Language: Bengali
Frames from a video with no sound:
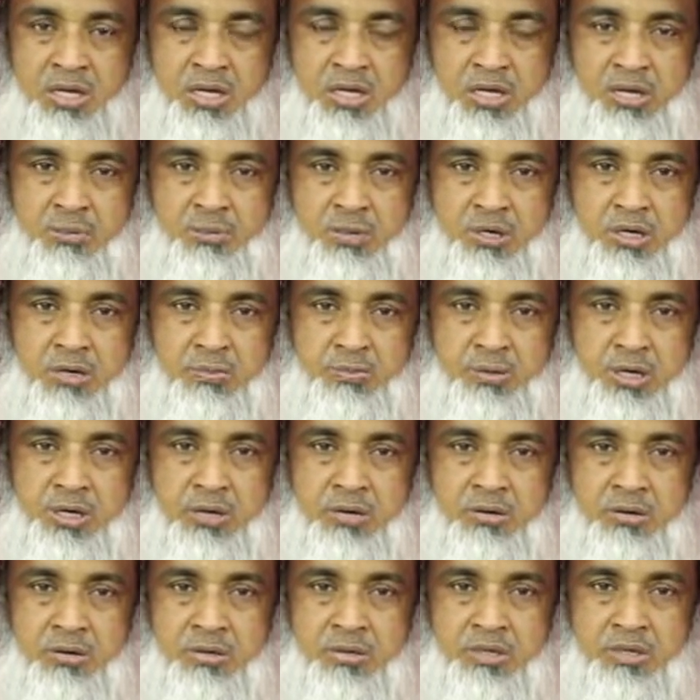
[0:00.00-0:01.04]
كما
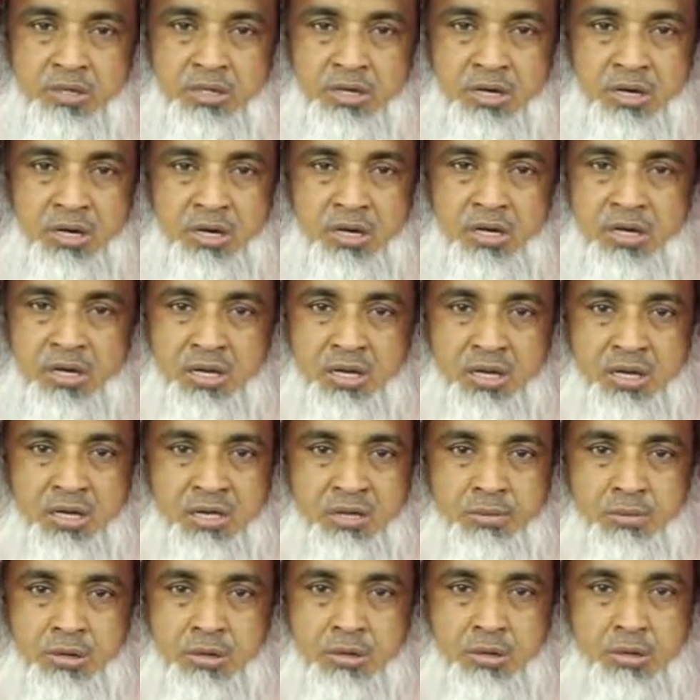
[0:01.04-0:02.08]
باركت على
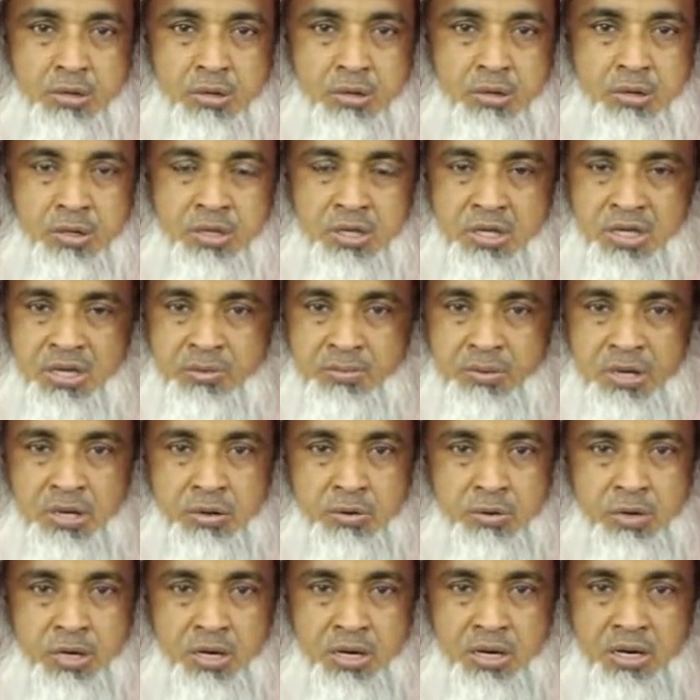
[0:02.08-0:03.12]
إبراهيم
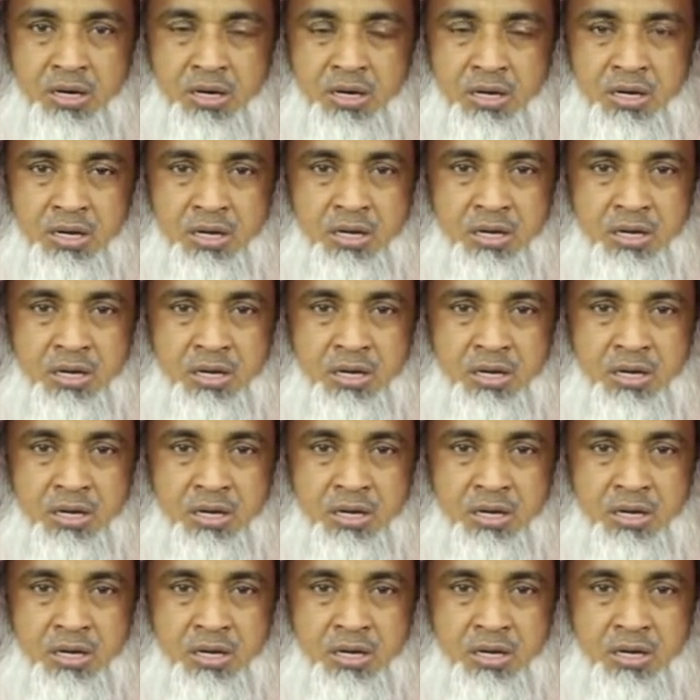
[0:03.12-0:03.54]
وعلى